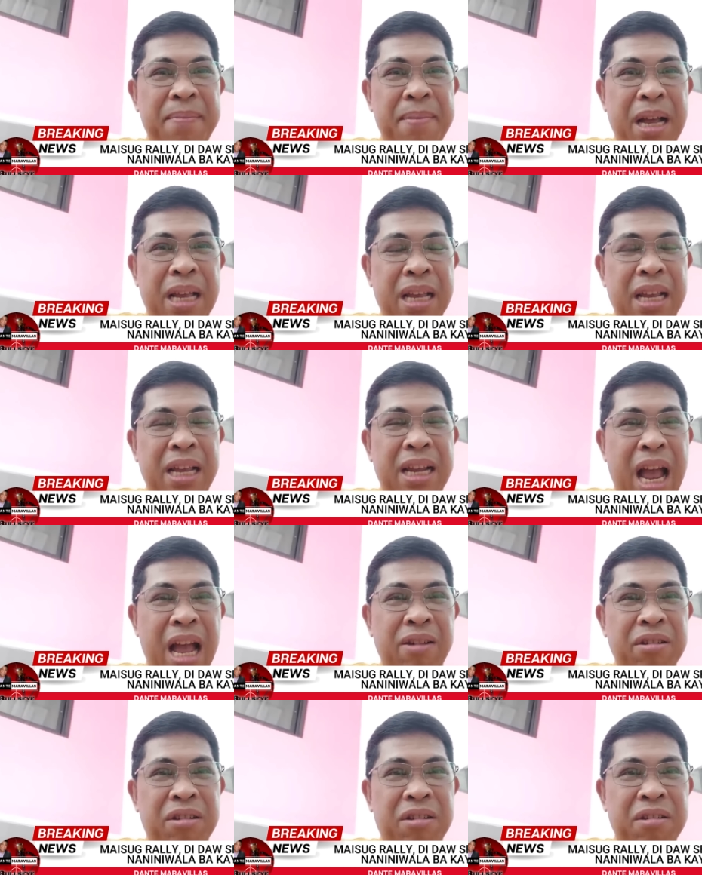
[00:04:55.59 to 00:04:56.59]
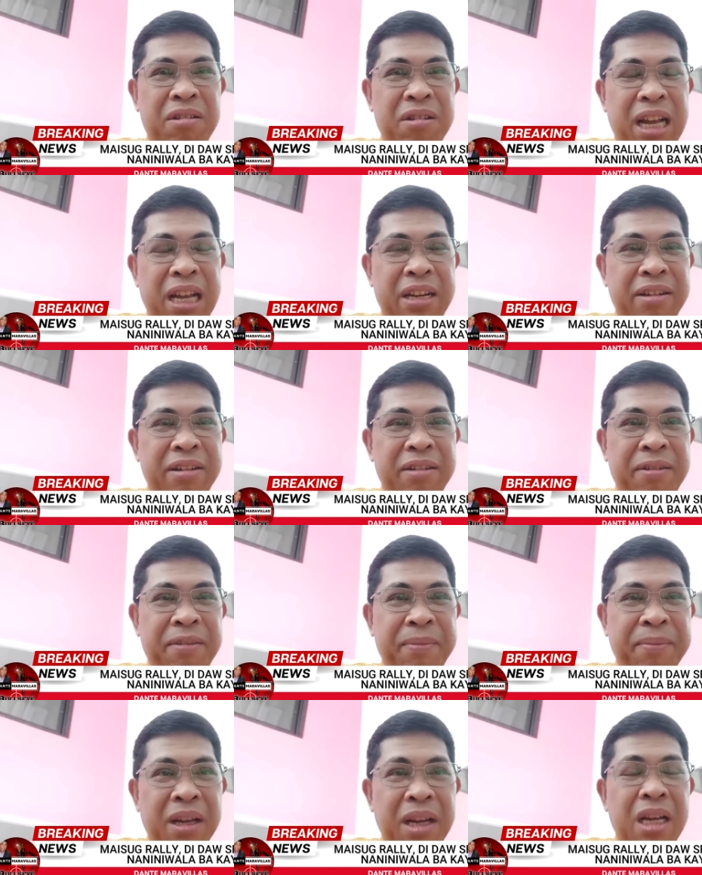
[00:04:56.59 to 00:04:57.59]
ma- nausog ano,
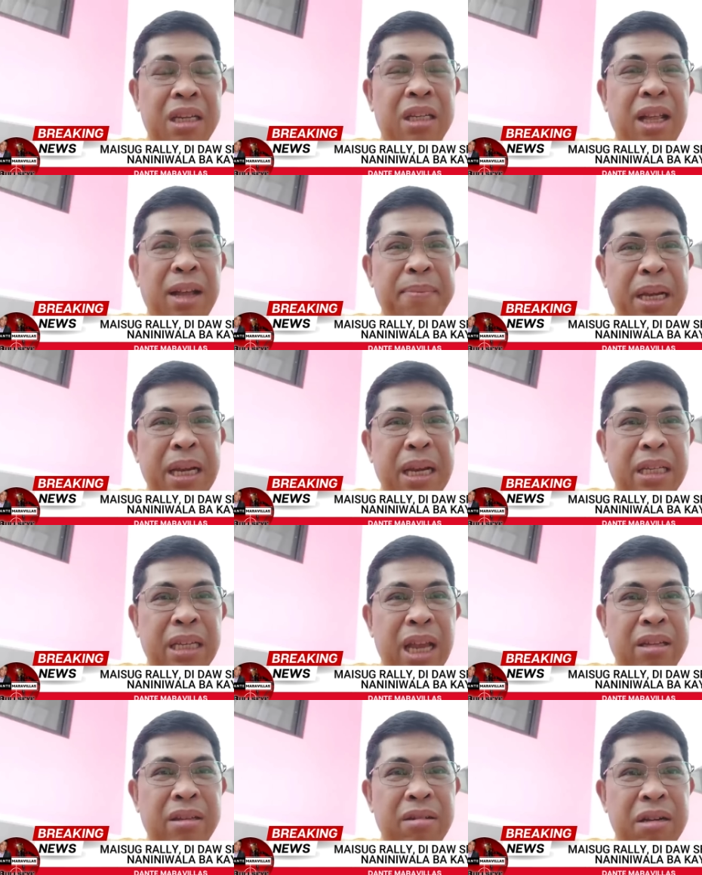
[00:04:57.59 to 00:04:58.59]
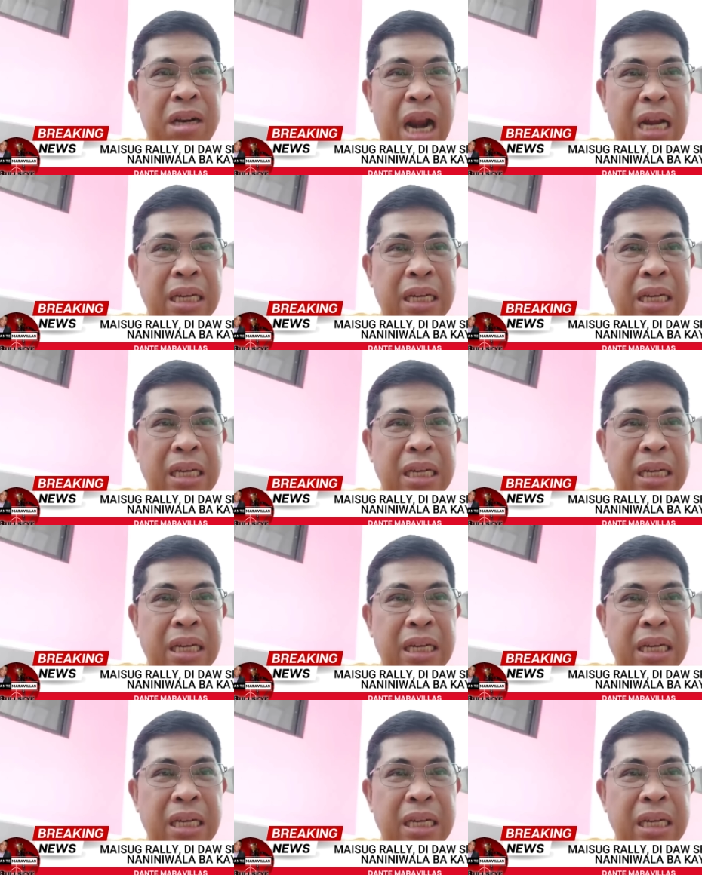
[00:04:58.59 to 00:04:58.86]
destabilization